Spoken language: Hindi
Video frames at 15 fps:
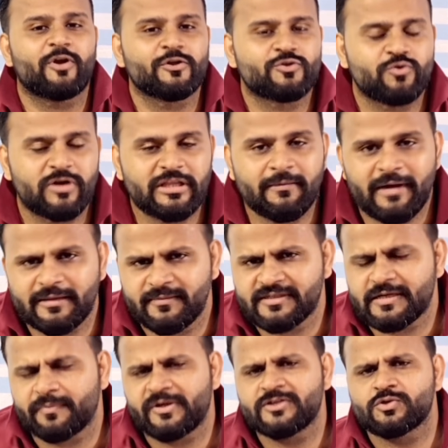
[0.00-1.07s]
हजार में लॉन्च हुआ था
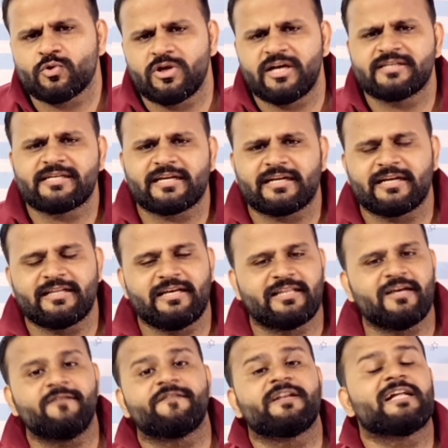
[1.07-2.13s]
बाद में इसका प्राइस सोलह हजार कर
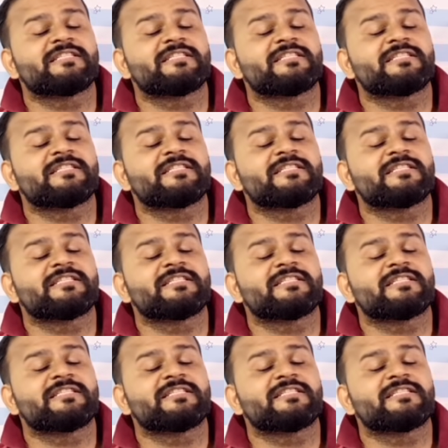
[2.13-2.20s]
दिया था